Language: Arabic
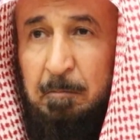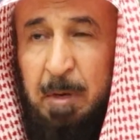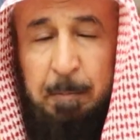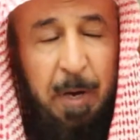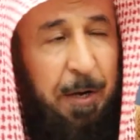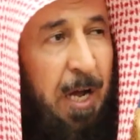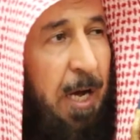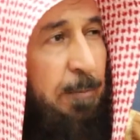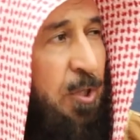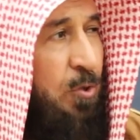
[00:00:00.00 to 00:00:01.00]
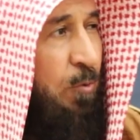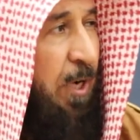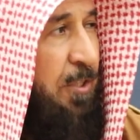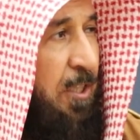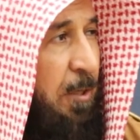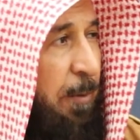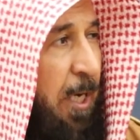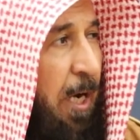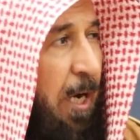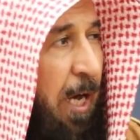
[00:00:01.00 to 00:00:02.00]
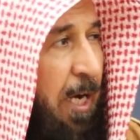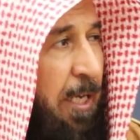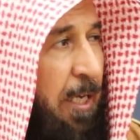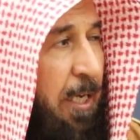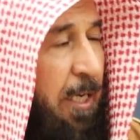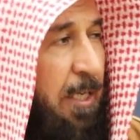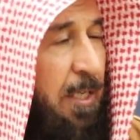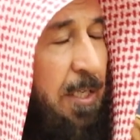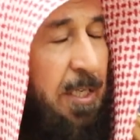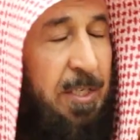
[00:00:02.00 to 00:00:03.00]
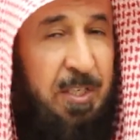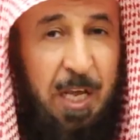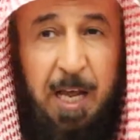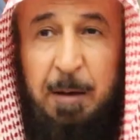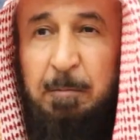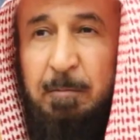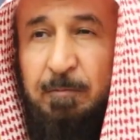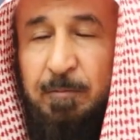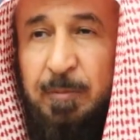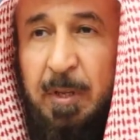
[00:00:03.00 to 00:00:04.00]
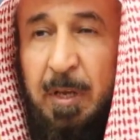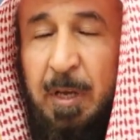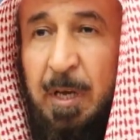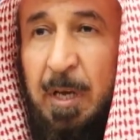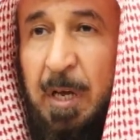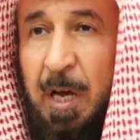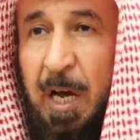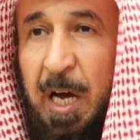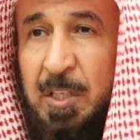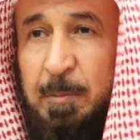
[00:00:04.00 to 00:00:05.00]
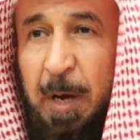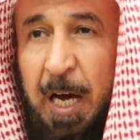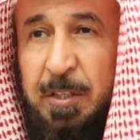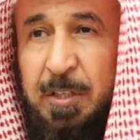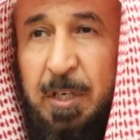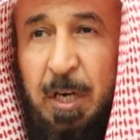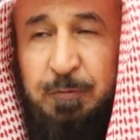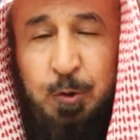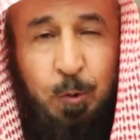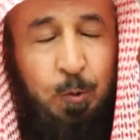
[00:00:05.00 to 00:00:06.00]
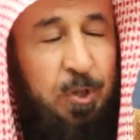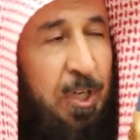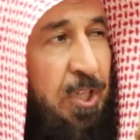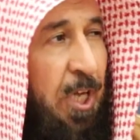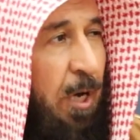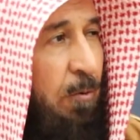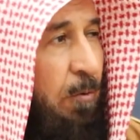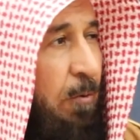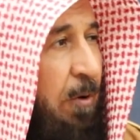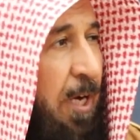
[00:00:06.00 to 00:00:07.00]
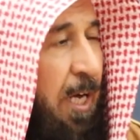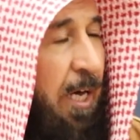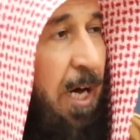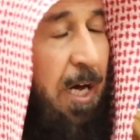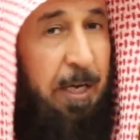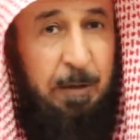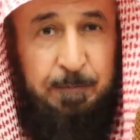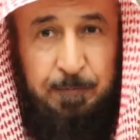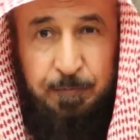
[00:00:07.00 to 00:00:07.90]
مما رأى من صورة جبريل عليه السلام أصبحت نفسه تشتاق للقائه